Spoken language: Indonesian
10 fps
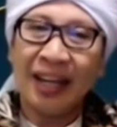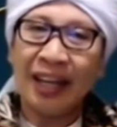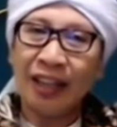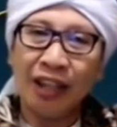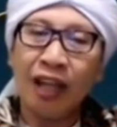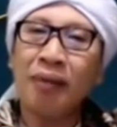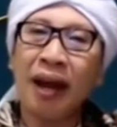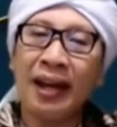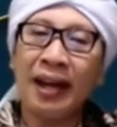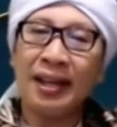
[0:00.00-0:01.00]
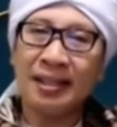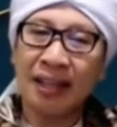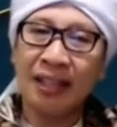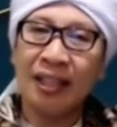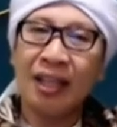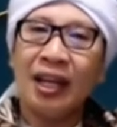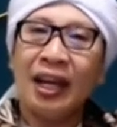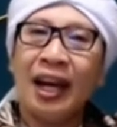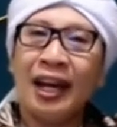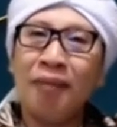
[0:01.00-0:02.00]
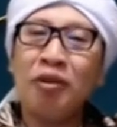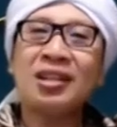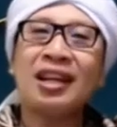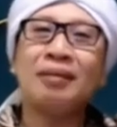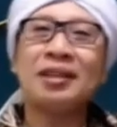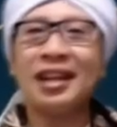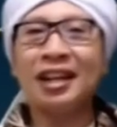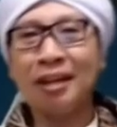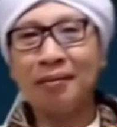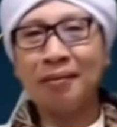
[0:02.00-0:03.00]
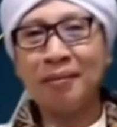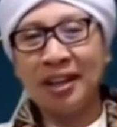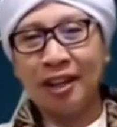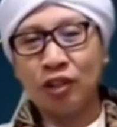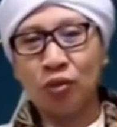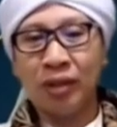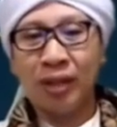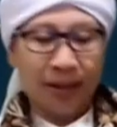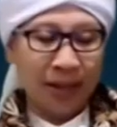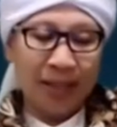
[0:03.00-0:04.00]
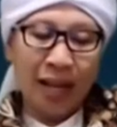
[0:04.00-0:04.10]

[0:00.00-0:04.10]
Jadi jangan ngentengin bahaya sekali. Adapun selagi masih ada iman yang sesungguhnya,